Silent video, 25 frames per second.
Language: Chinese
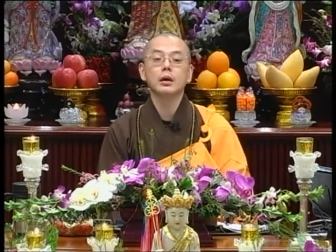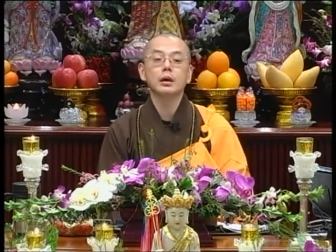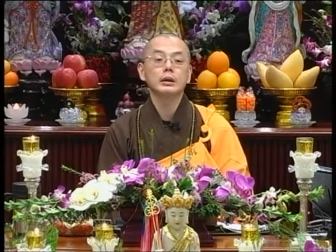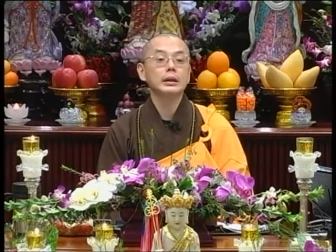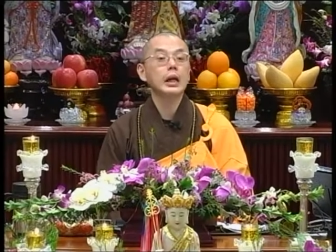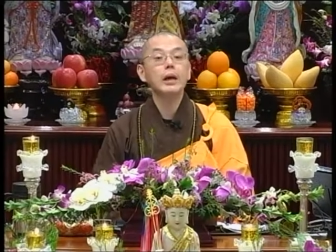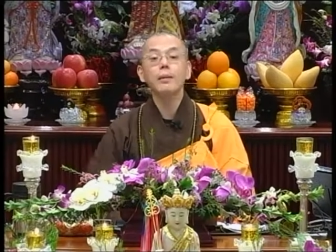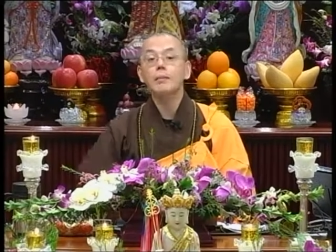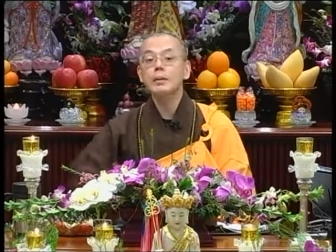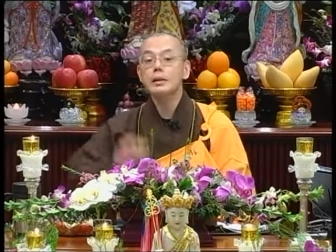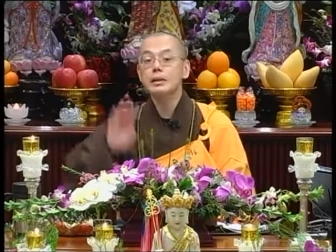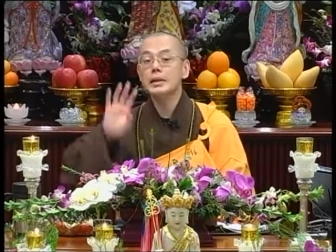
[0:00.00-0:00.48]

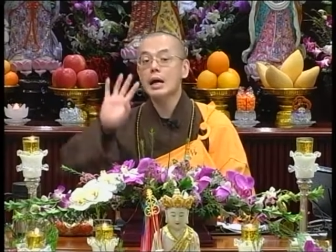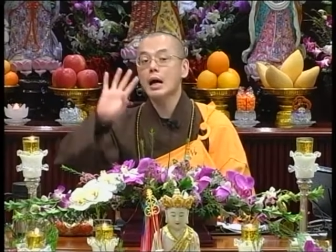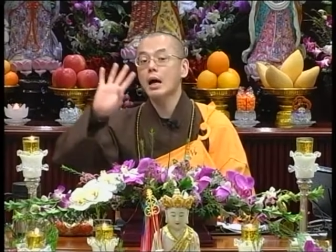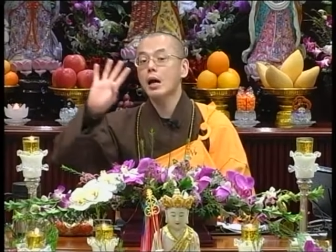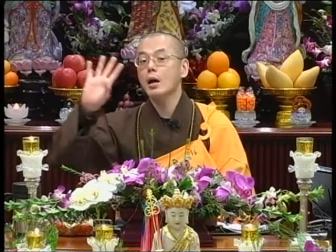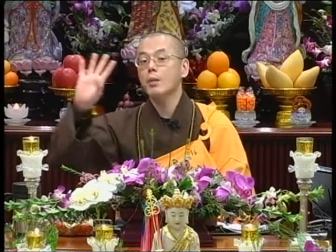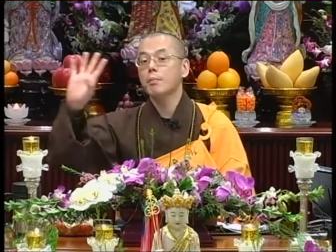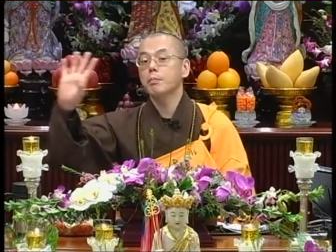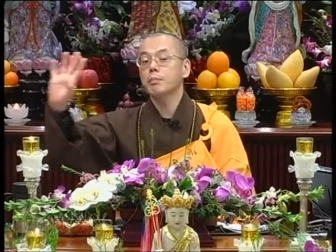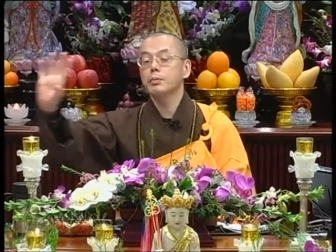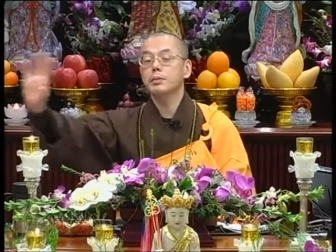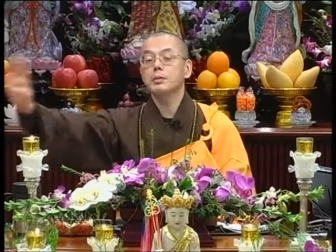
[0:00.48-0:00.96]
他们
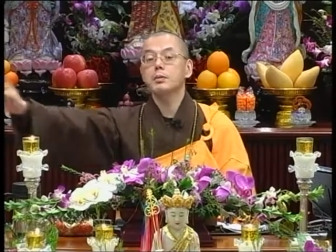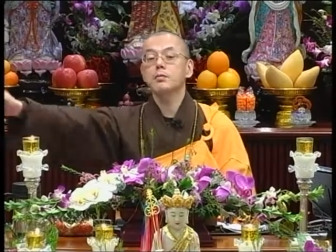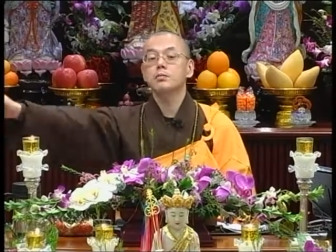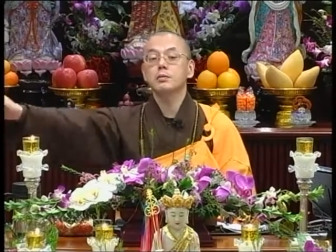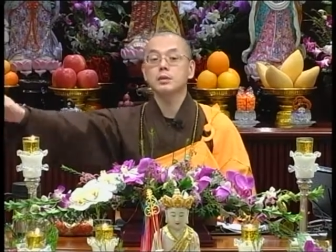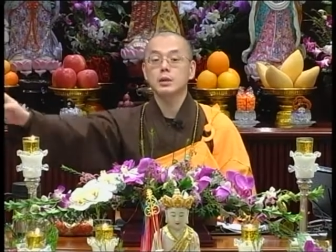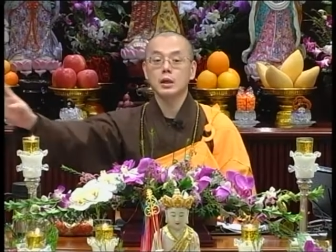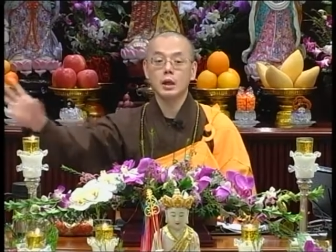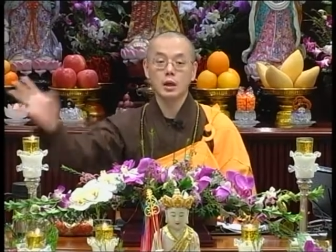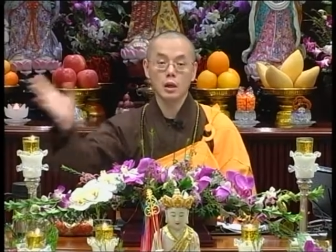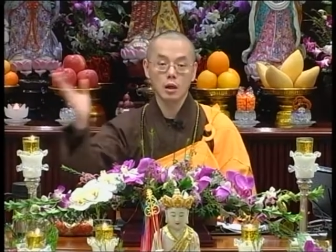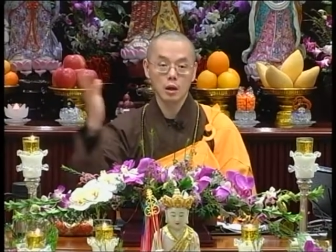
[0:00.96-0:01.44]
家不诵
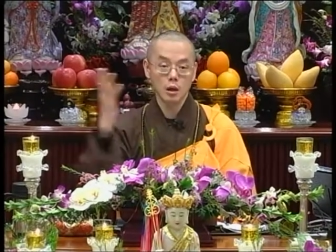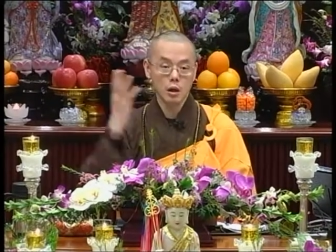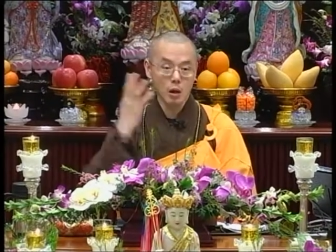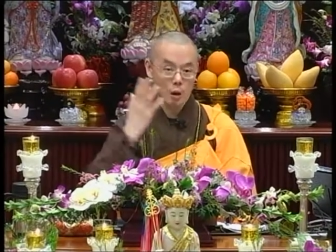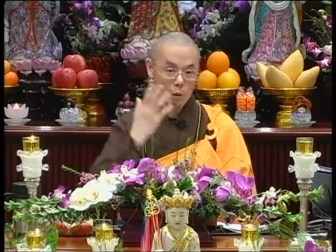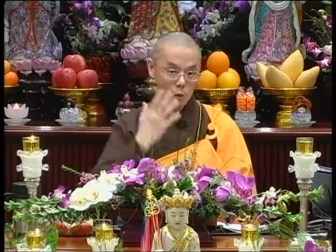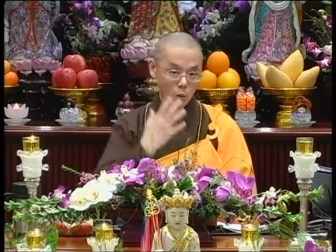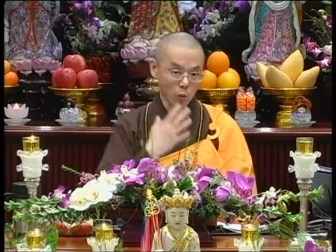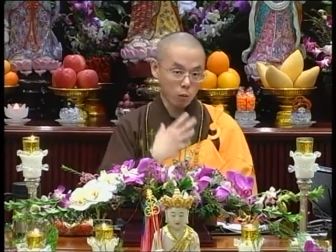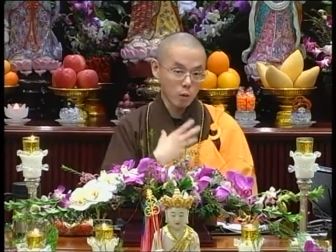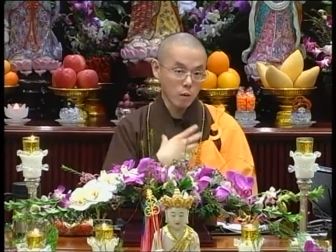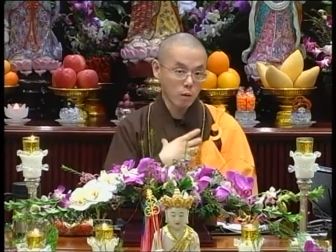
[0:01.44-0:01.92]
经，
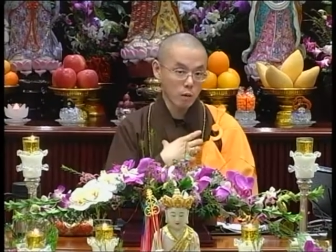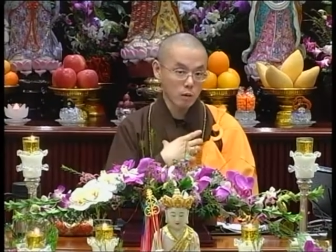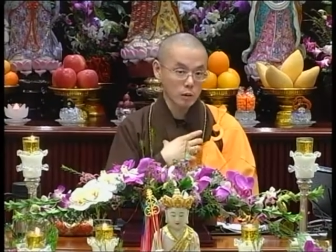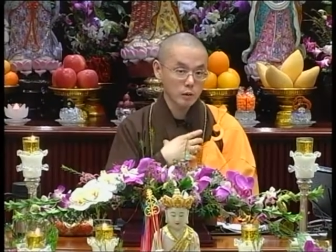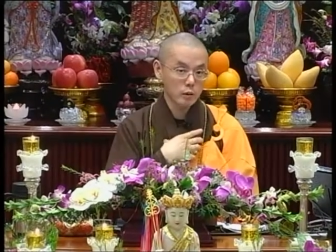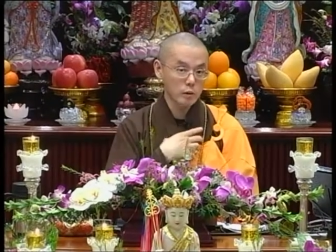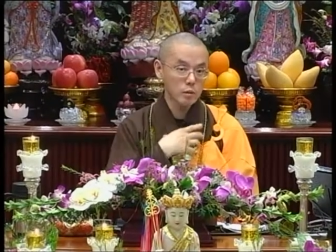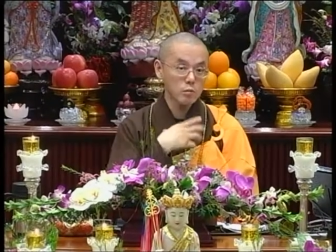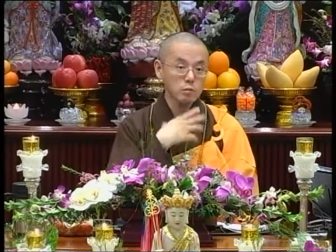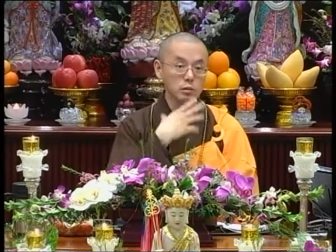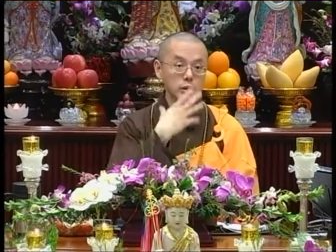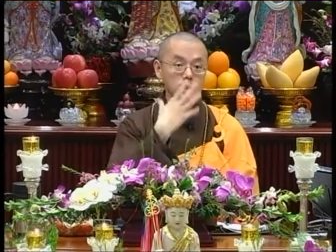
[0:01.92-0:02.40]
我
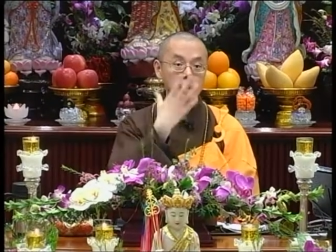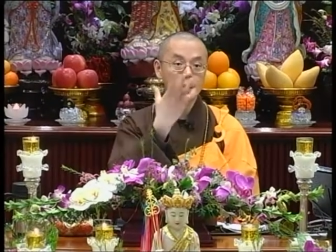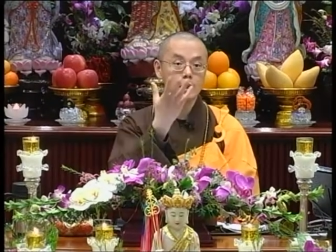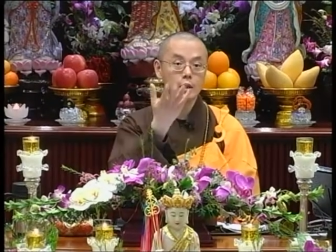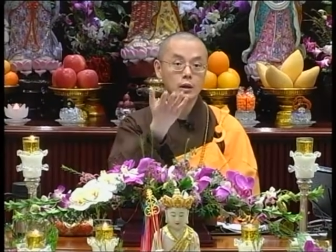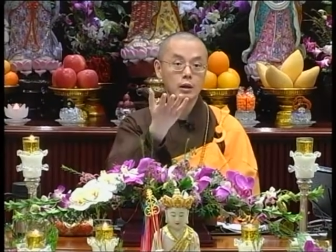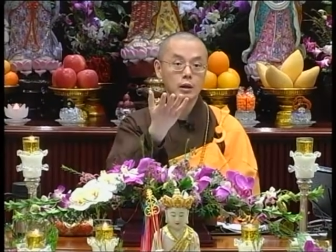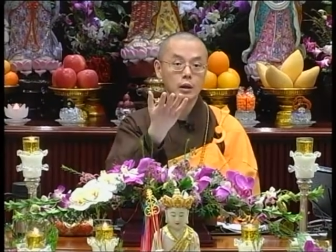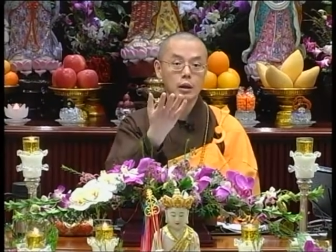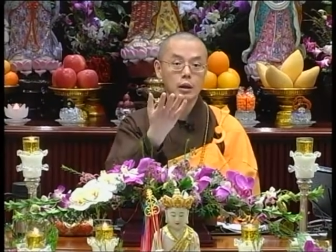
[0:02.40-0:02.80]
诵经；